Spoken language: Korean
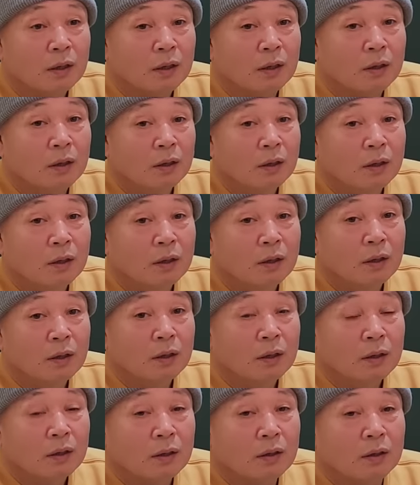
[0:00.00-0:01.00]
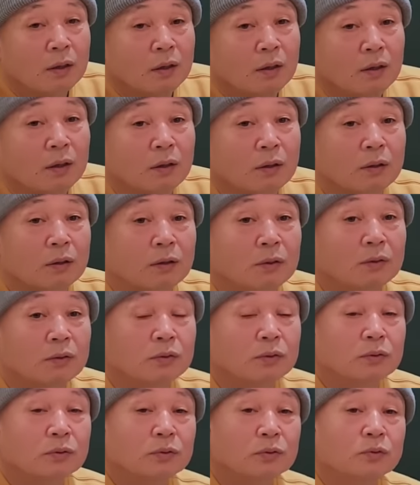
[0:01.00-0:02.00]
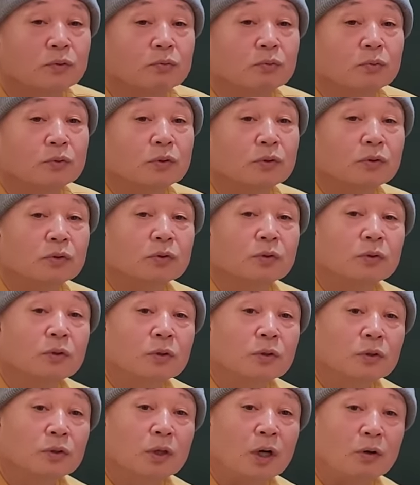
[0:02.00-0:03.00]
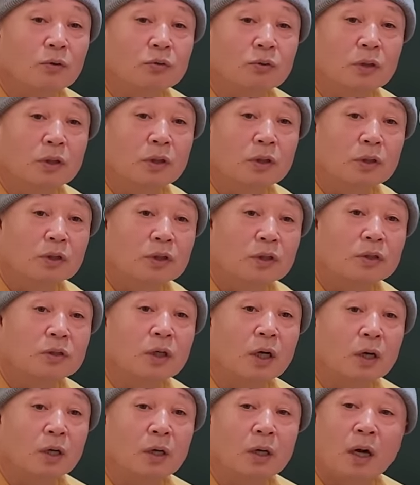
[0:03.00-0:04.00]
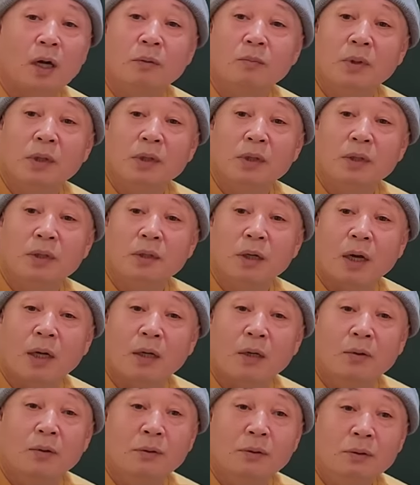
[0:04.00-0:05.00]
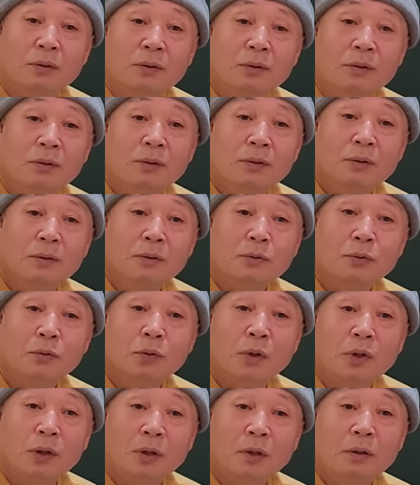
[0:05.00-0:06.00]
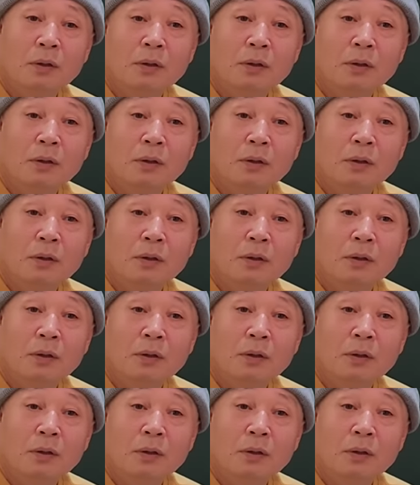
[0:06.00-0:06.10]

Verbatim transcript: 어? 요즘 그 나훈아의 기장 갈매기 알아요? 노래?